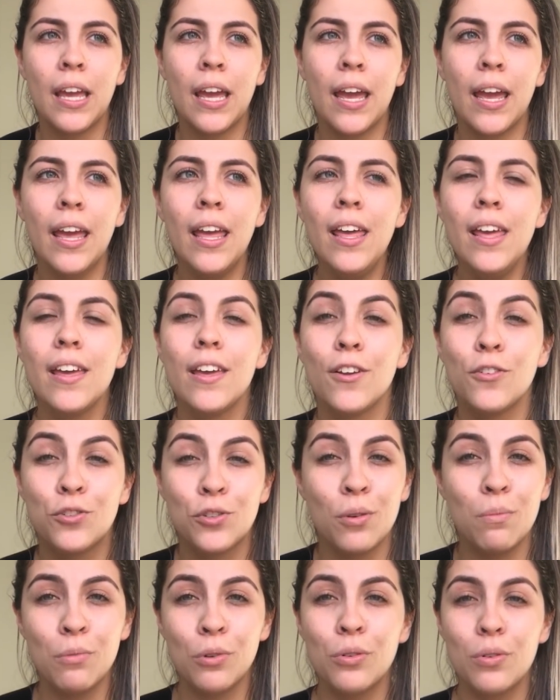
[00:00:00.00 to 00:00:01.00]
porque
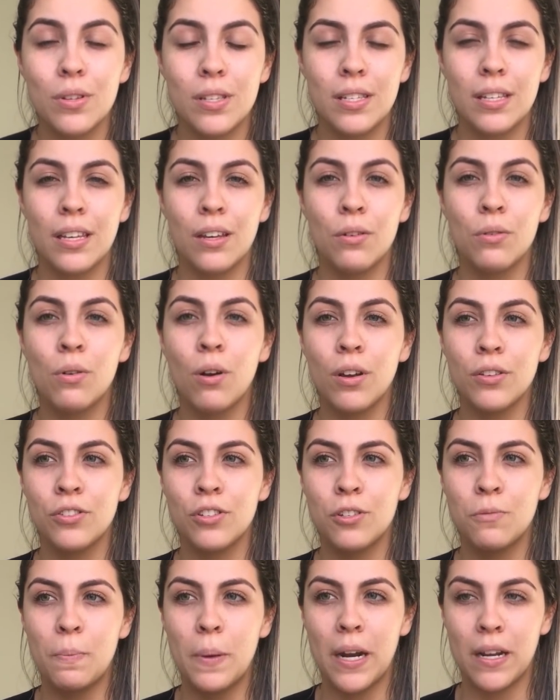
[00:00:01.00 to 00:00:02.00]
eu sou muito assim,
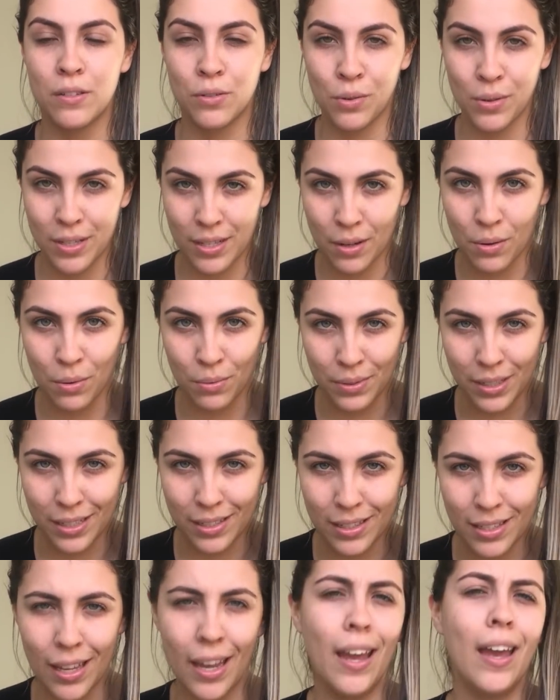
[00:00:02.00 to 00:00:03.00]
eu gosto de esperar as coisas
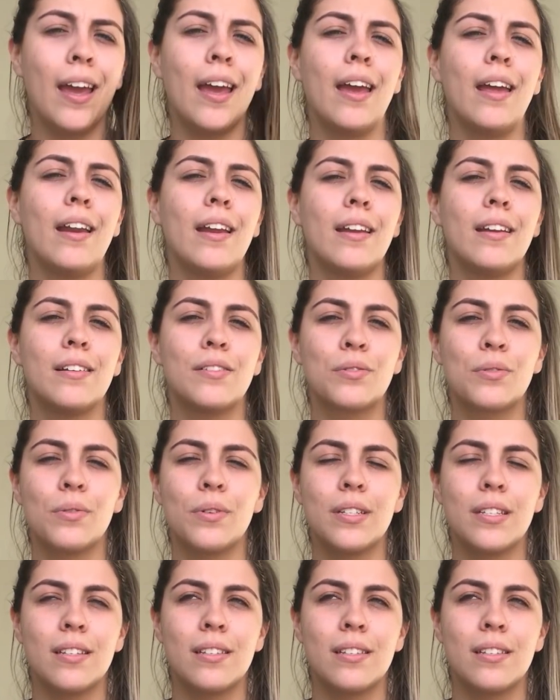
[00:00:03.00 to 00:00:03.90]
acontecerem,